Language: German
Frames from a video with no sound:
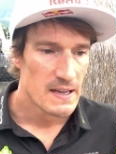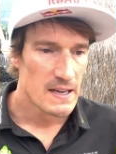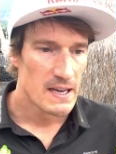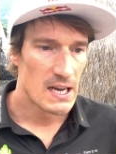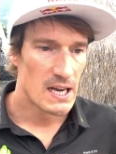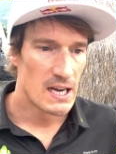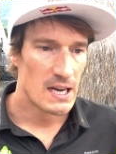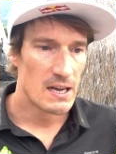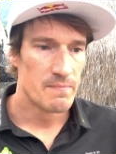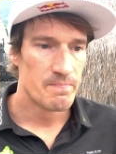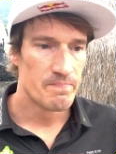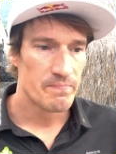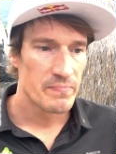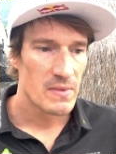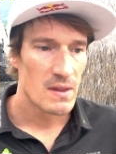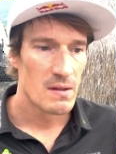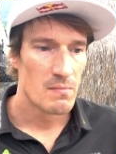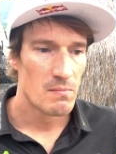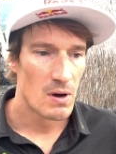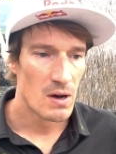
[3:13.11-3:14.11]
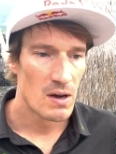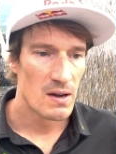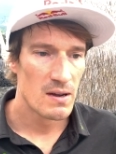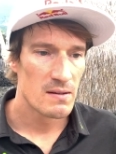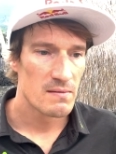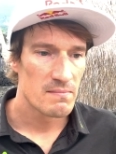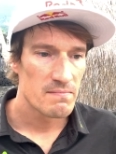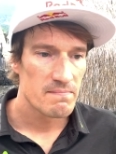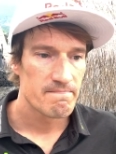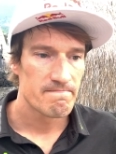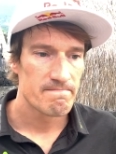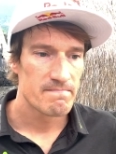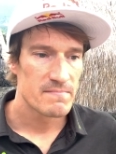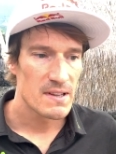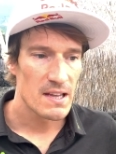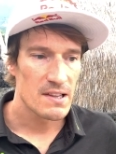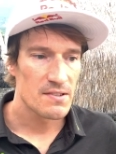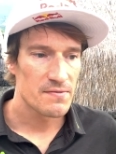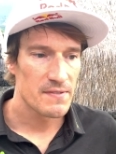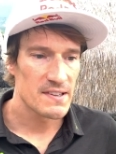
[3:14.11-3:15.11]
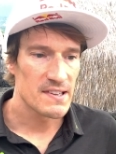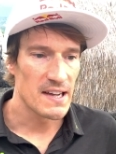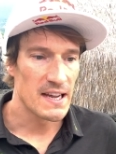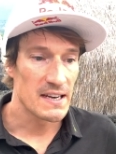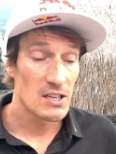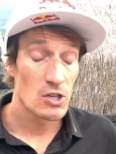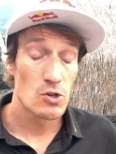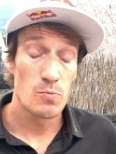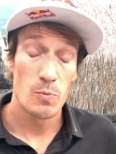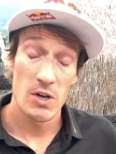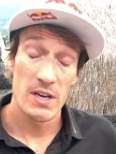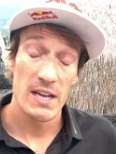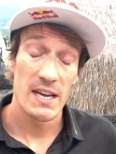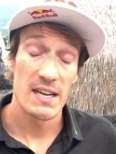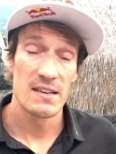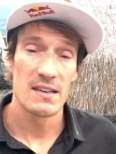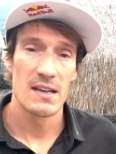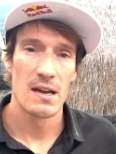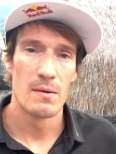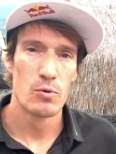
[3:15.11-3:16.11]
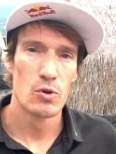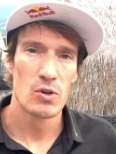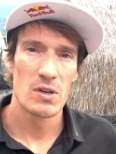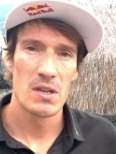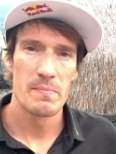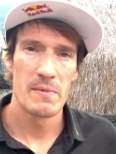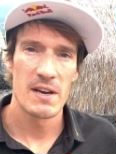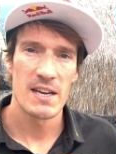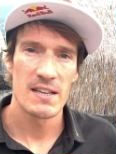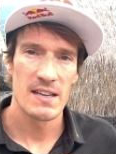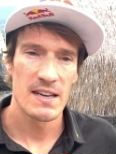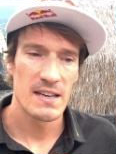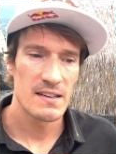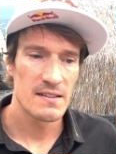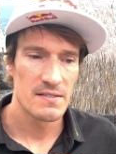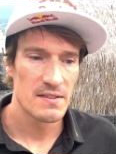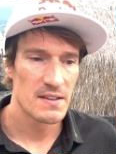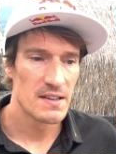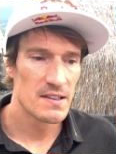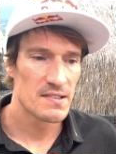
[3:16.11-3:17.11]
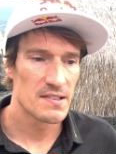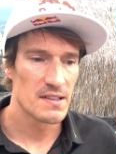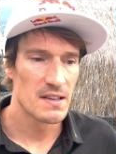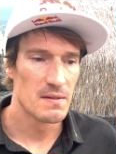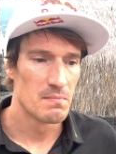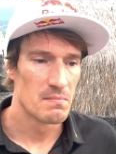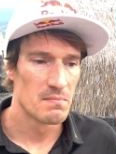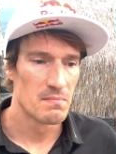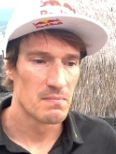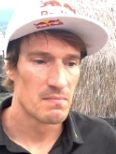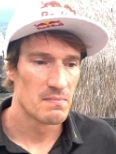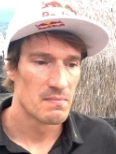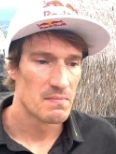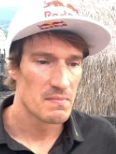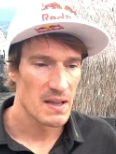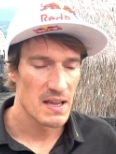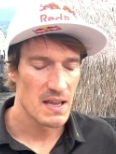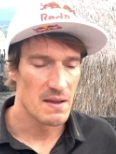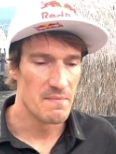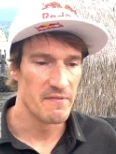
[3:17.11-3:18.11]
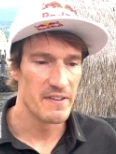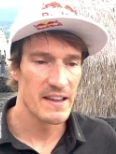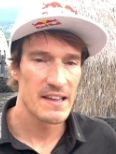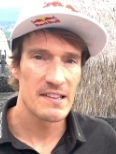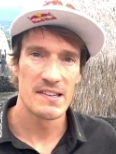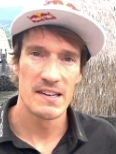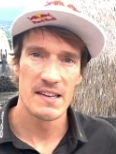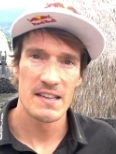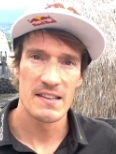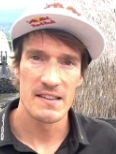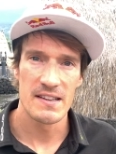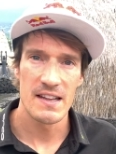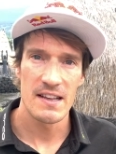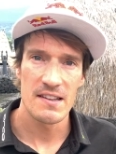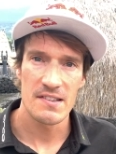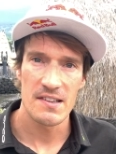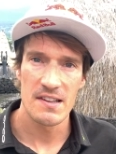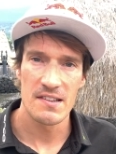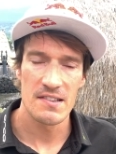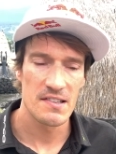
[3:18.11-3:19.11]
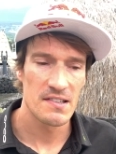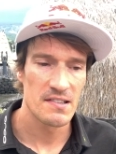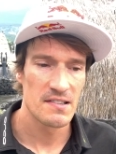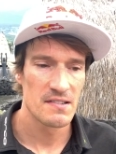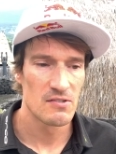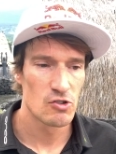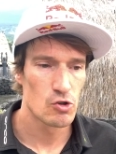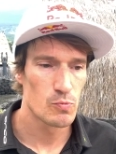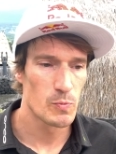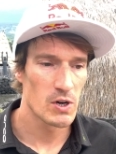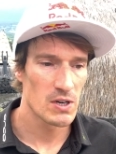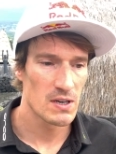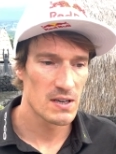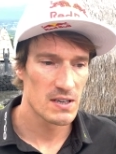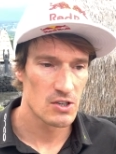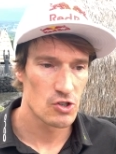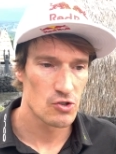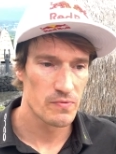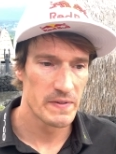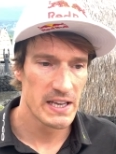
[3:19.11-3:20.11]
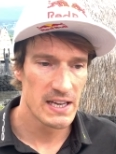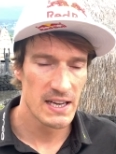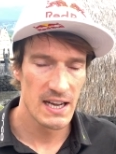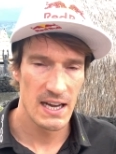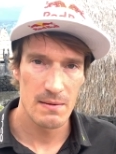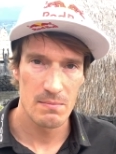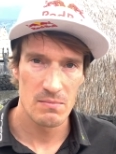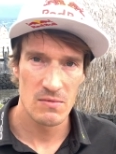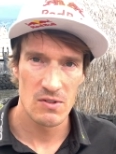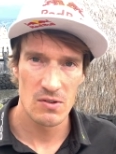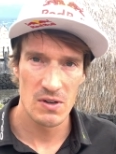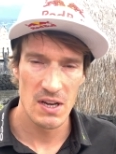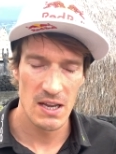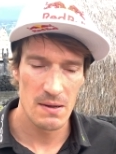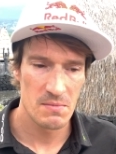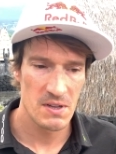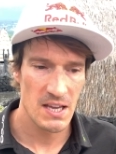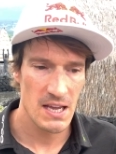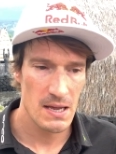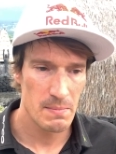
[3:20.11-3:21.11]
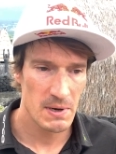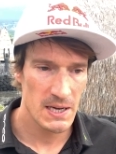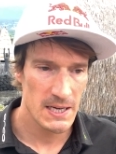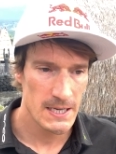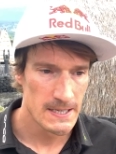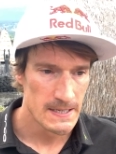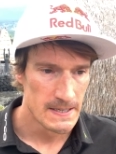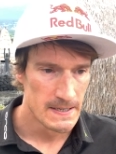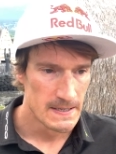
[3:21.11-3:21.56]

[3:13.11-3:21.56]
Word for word: Ähm, man, das, was andere Sportarten kaputt gemacht hat, ist im, im Wesentlichen das, dass Sportler geschwiegen haben zu dem Thema.